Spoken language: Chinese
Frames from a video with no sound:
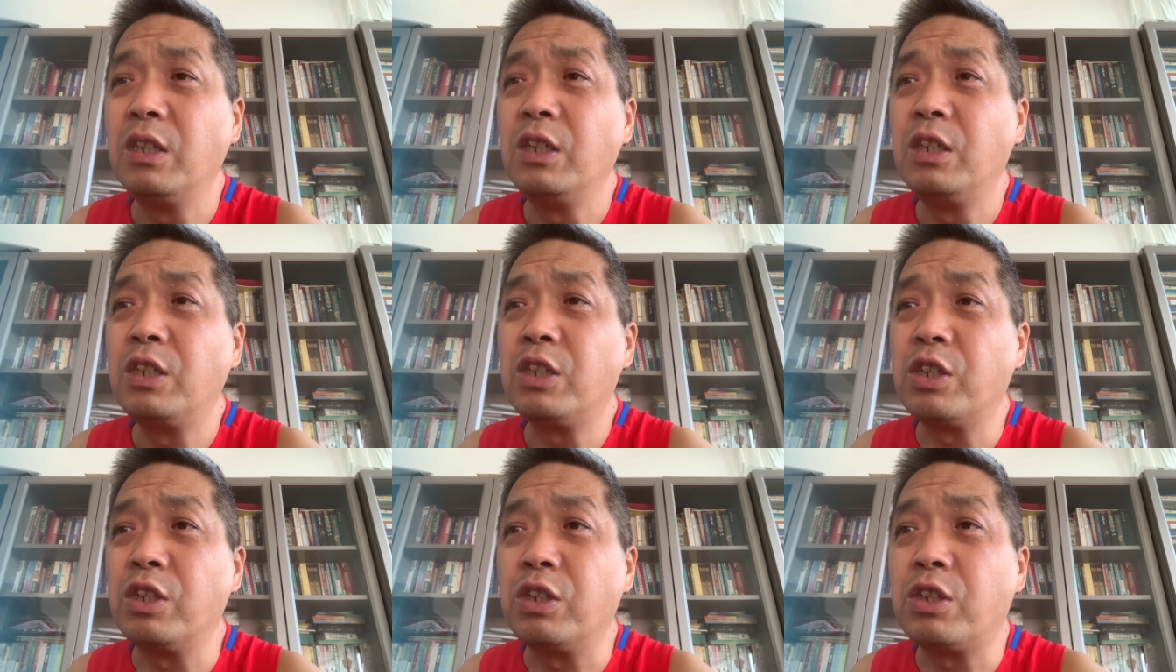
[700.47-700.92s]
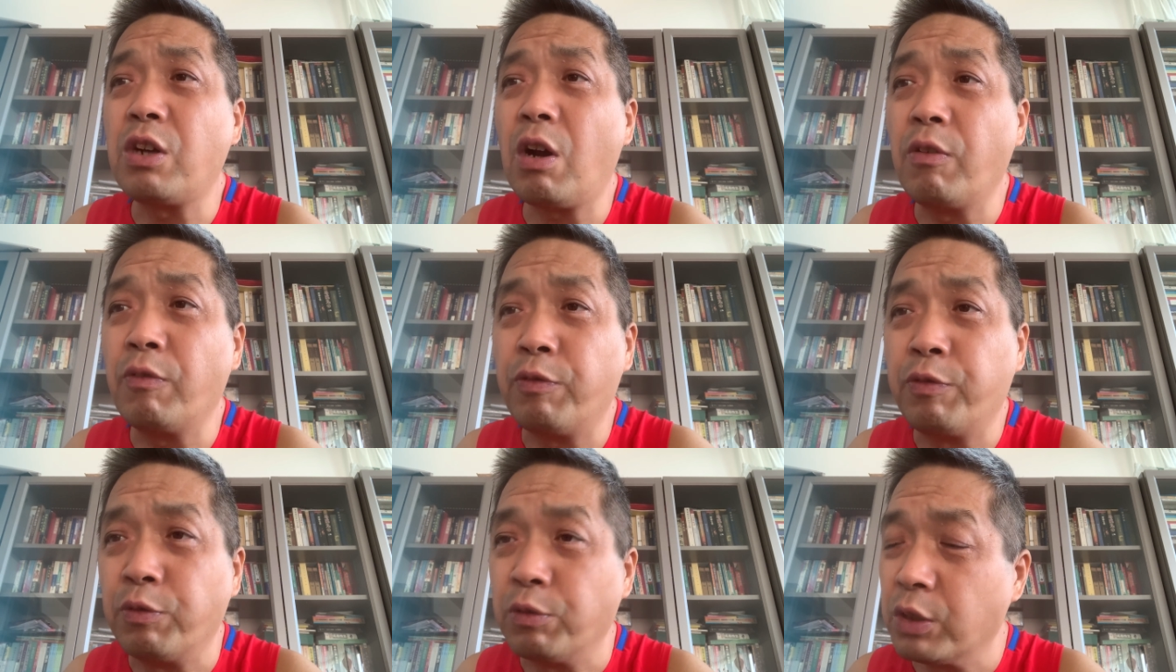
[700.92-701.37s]
是
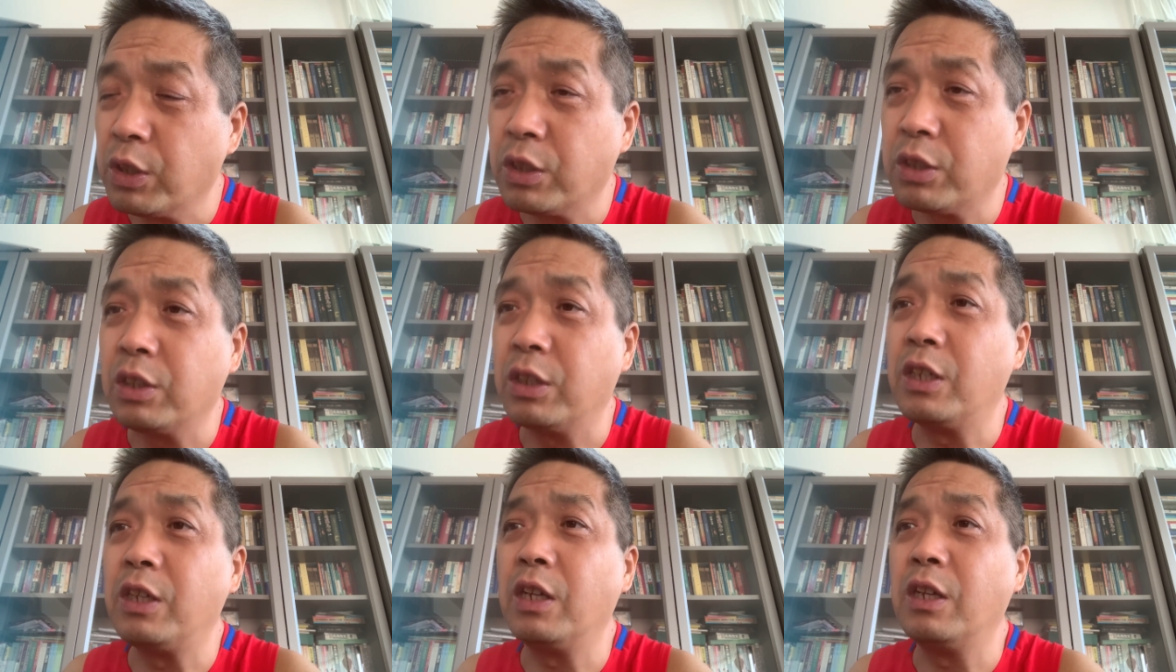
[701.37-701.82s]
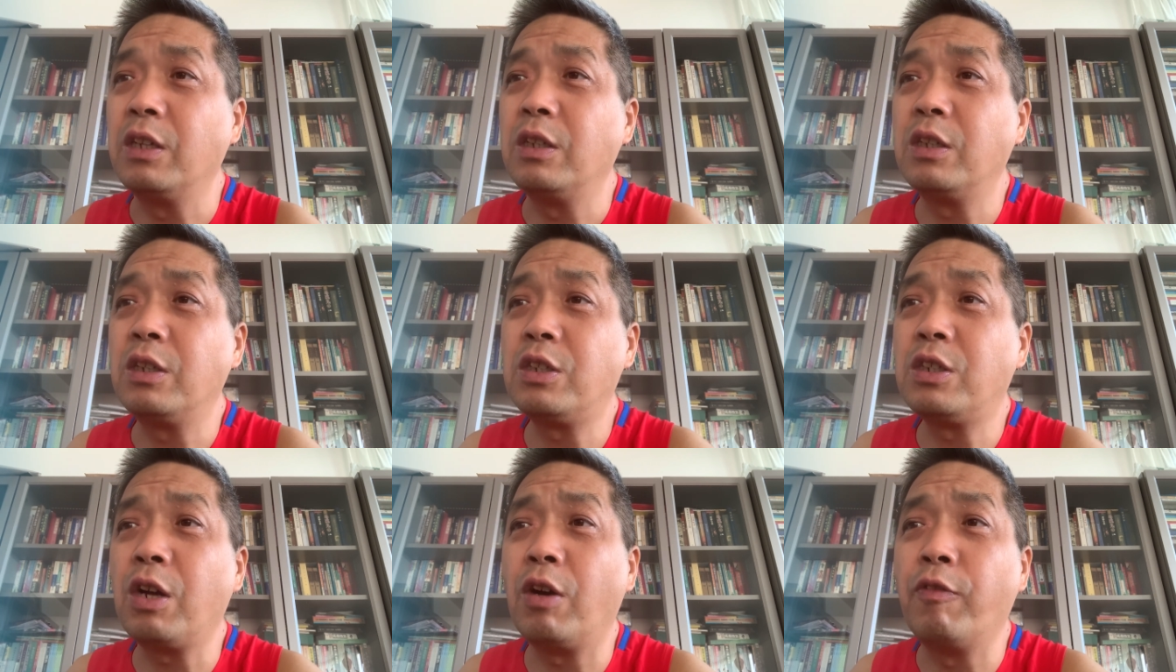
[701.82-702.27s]
政府的责任，
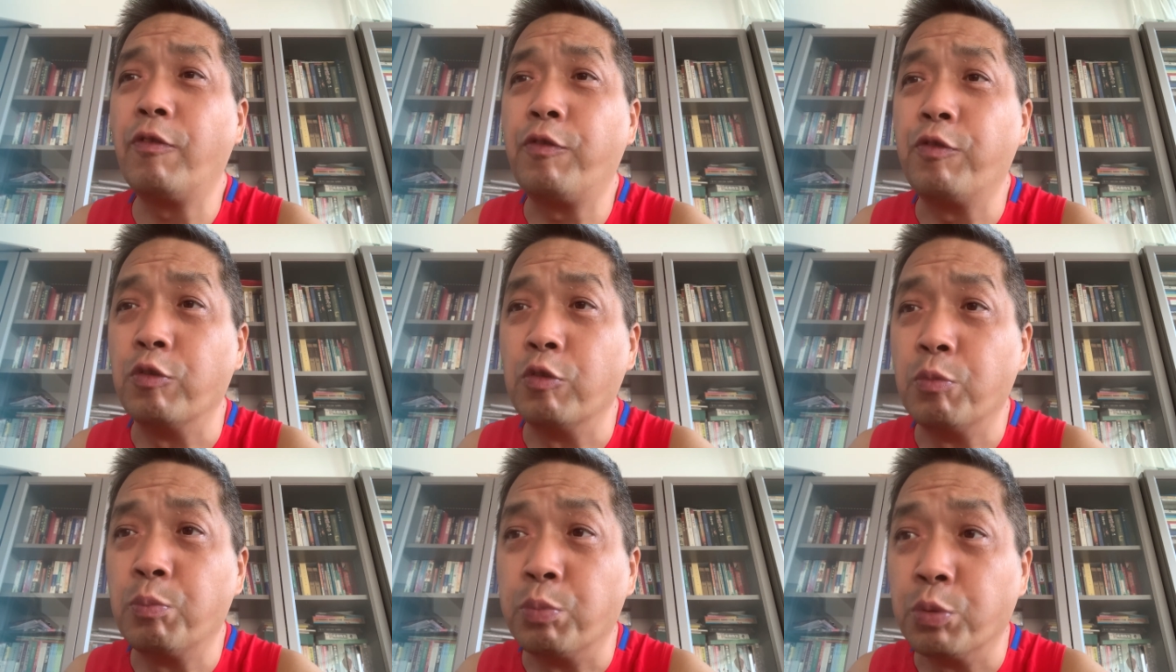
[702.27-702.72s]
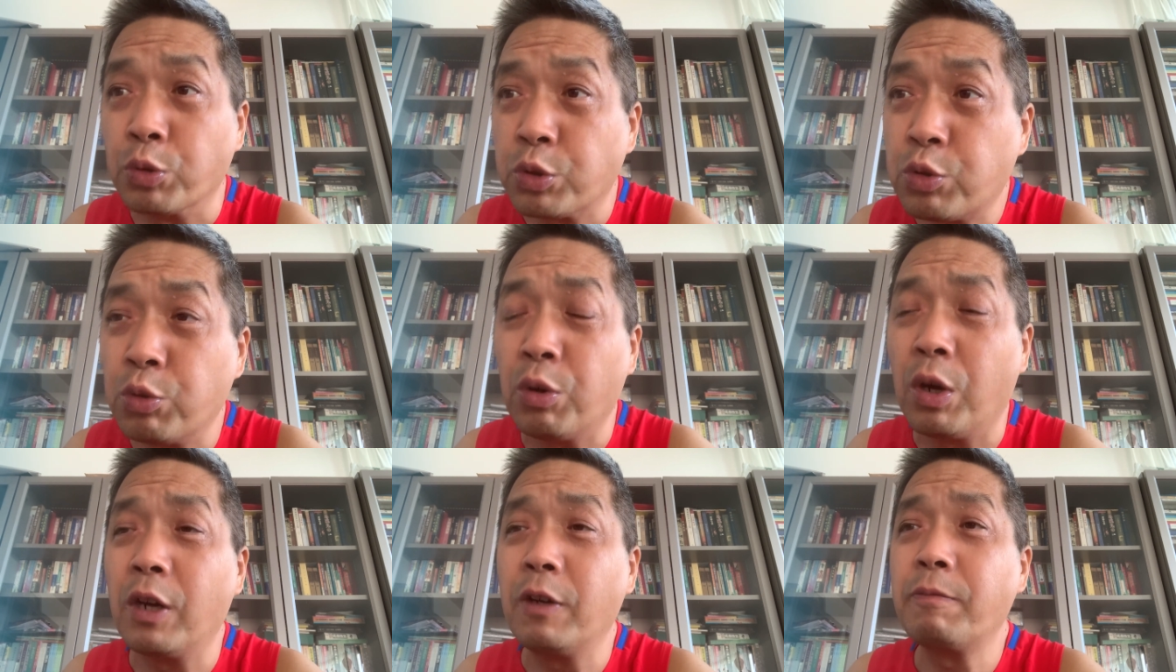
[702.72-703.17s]
政府不
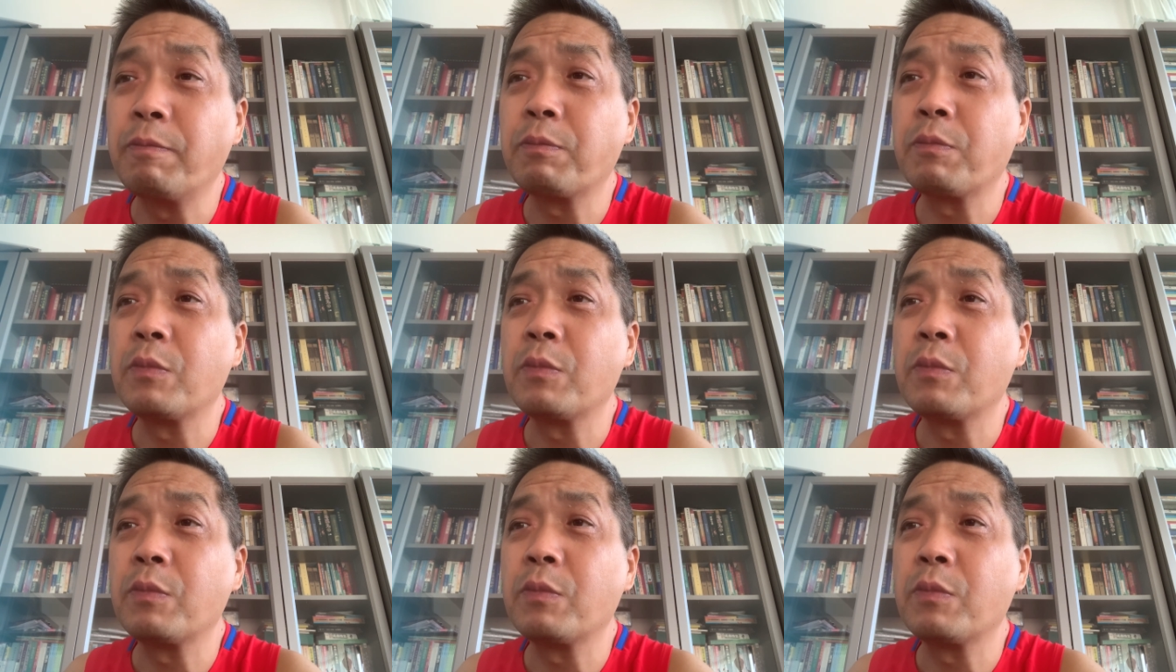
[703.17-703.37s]
做，